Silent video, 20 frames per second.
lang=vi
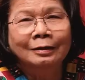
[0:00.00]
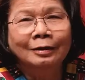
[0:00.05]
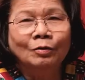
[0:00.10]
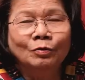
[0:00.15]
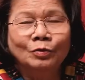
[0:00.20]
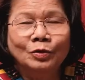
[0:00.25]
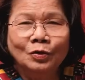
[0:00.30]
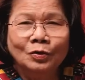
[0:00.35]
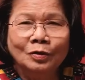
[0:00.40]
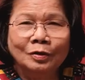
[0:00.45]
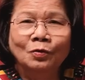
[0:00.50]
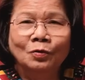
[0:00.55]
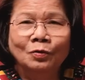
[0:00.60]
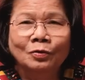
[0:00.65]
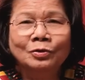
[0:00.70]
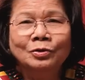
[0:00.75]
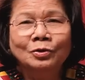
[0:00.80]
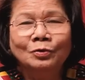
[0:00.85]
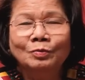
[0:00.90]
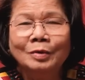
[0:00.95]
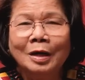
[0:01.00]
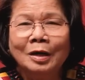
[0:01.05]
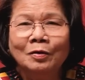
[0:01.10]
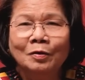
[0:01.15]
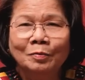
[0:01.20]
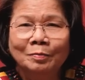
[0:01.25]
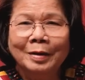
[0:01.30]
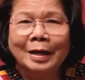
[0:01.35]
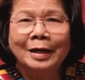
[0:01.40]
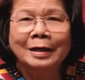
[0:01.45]
câu chuyện của chúng ta
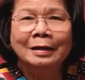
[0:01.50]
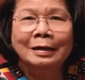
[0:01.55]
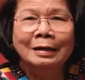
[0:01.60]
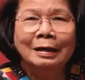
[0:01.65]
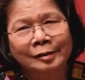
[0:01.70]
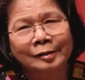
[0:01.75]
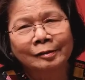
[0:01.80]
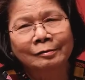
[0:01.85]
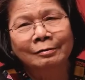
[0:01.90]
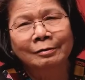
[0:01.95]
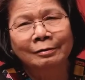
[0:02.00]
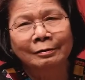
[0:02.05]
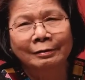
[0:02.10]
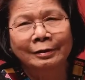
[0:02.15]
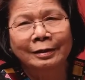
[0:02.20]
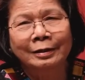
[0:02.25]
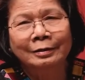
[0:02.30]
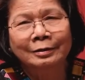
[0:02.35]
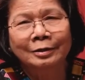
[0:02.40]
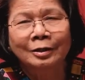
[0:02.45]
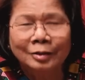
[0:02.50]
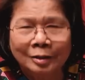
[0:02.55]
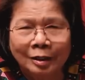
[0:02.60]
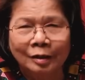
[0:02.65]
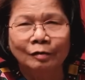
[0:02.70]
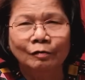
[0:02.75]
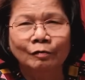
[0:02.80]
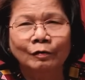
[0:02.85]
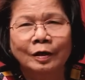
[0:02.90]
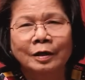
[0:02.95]
hôm nay xin được ờ, giới
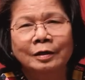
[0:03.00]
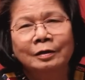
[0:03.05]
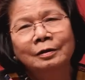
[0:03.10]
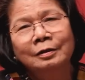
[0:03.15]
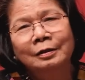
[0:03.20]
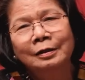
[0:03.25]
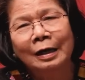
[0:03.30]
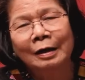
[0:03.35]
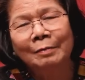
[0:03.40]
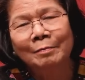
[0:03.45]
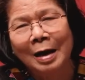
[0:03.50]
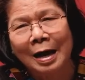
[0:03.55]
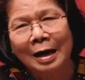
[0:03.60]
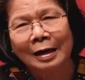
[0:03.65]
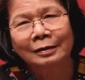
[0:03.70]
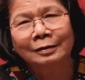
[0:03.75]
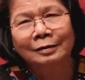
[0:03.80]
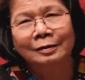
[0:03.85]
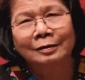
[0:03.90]
thiệu với các bạn